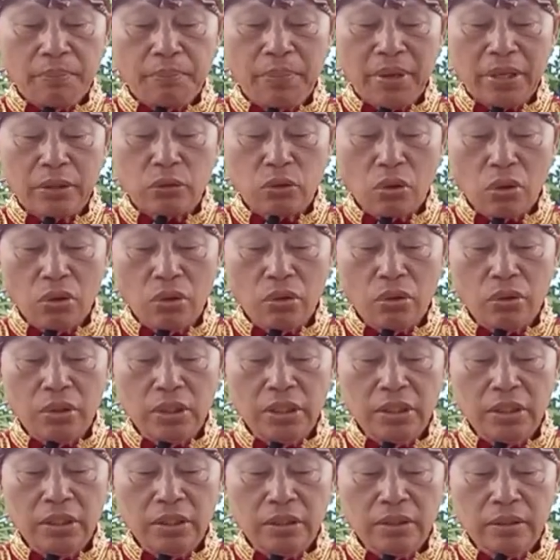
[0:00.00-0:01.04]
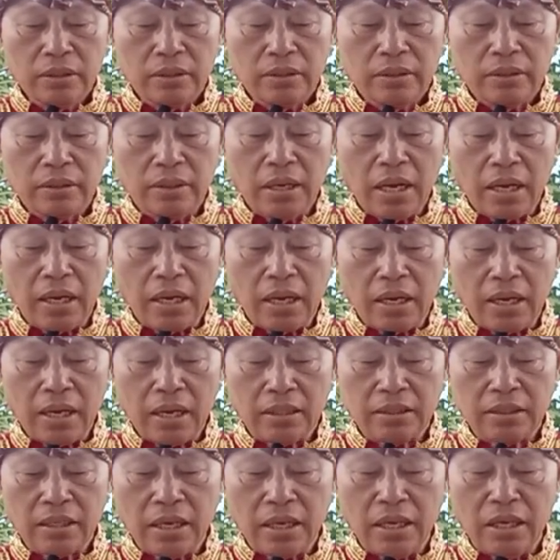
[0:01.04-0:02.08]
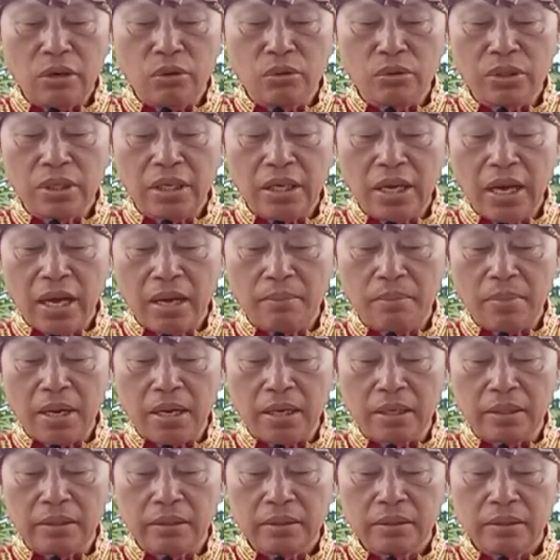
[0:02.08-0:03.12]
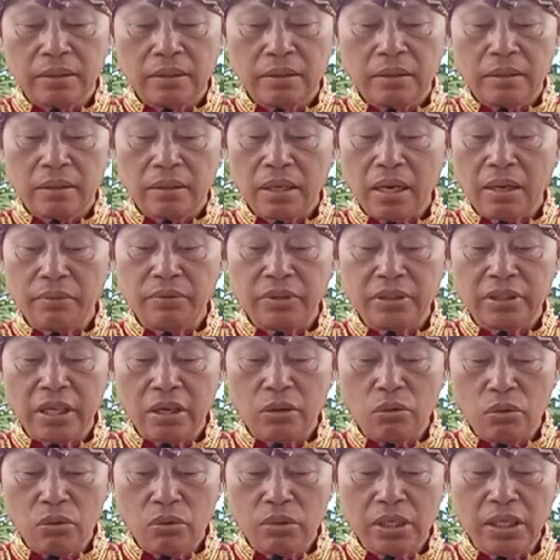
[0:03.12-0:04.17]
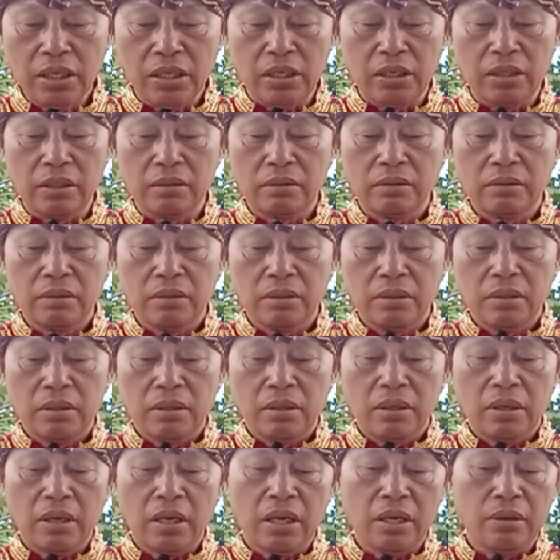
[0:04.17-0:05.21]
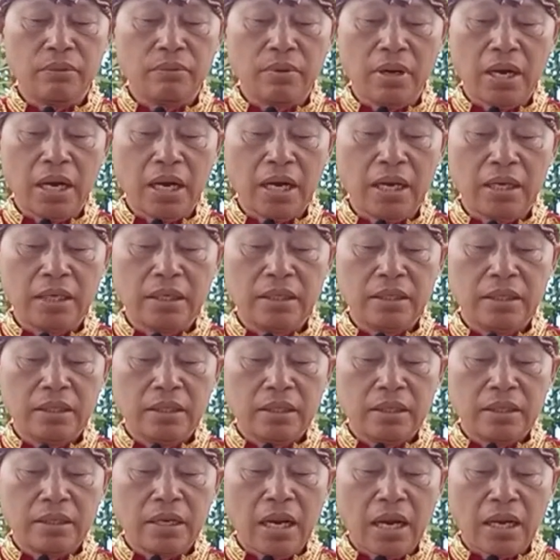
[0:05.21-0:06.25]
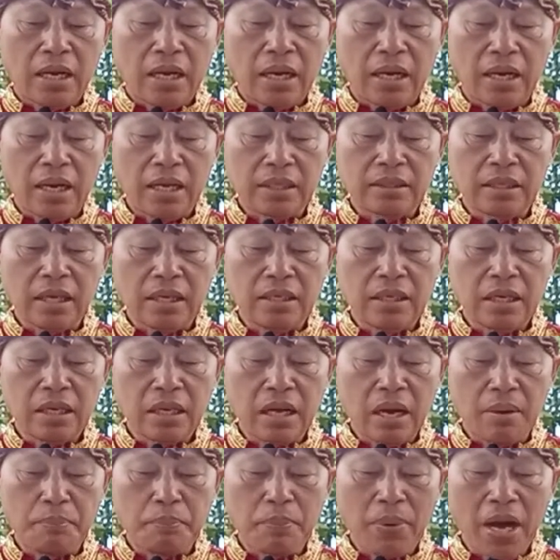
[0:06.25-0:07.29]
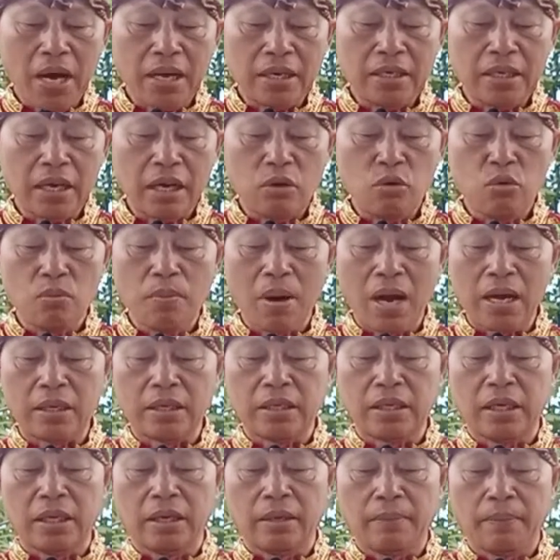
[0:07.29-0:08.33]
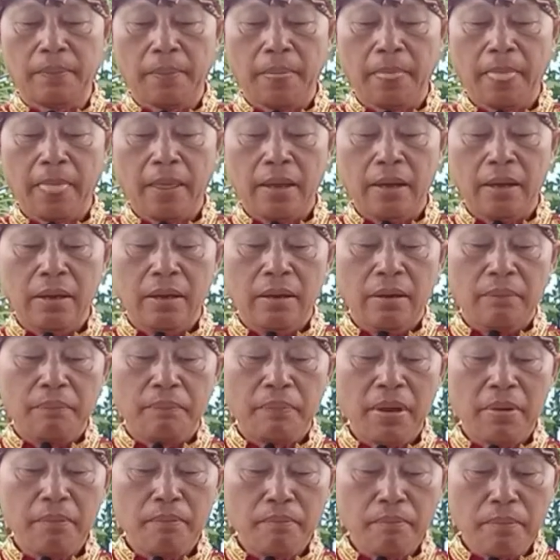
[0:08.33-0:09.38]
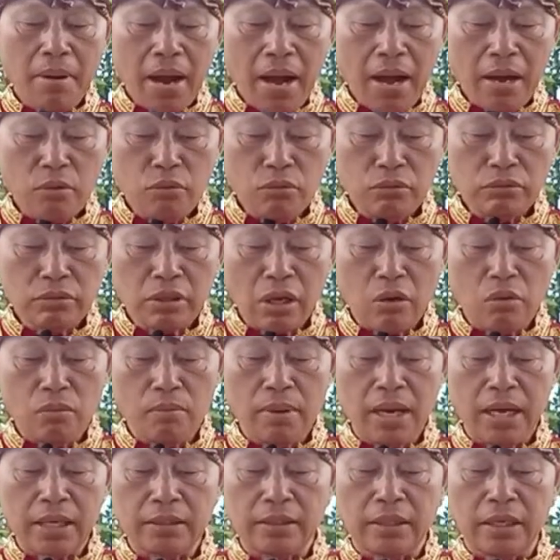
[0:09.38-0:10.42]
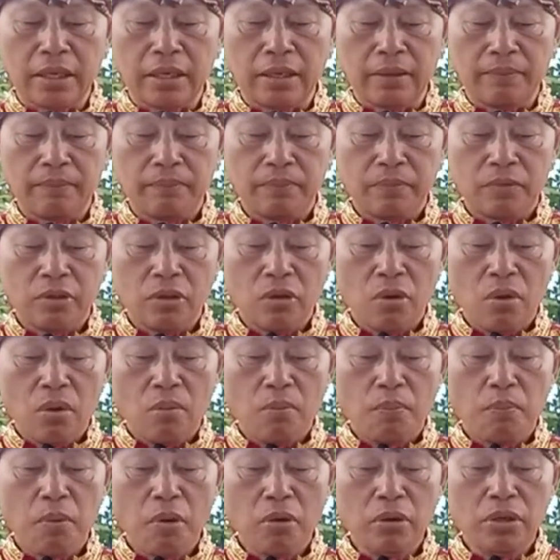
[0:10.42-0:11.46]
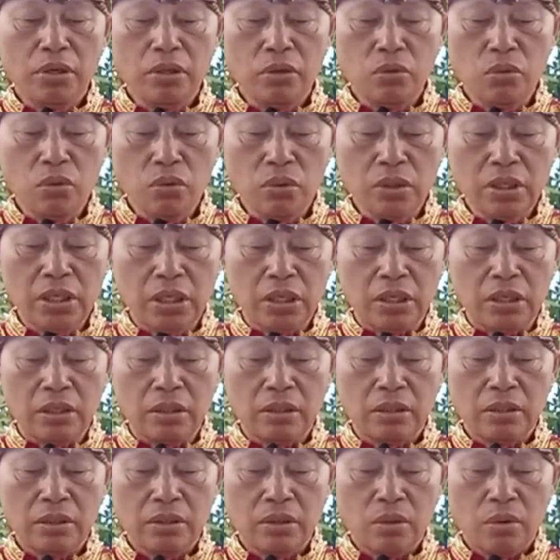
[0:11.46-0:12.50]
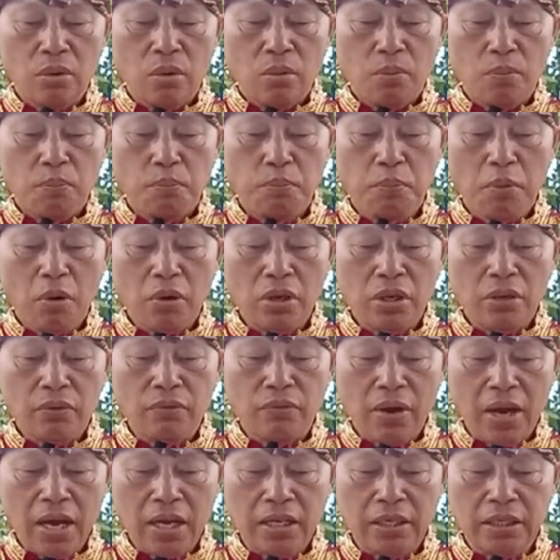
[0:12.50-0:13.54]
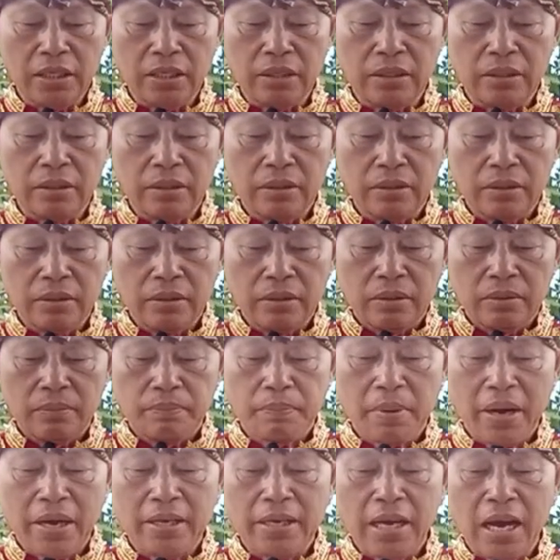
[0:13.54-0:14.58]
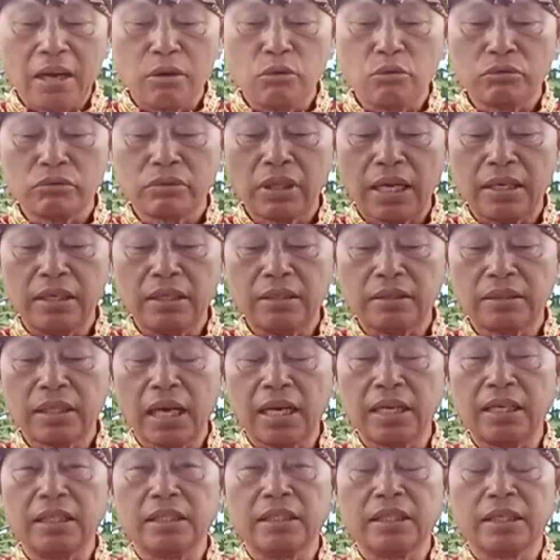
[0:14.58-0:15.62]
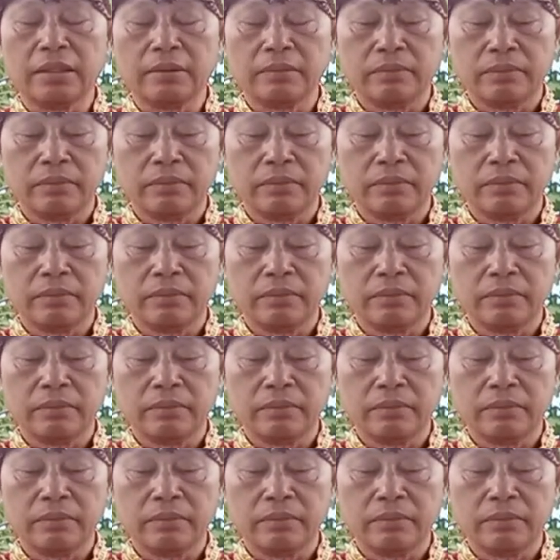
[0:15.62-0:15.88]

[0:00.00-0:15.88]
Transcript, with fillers: Petondoni dakarata eong kiama lavite uki eva dakaratanya kapari anu bangke pembangu tau mate polindugi po ivali pai anun tanin tarinya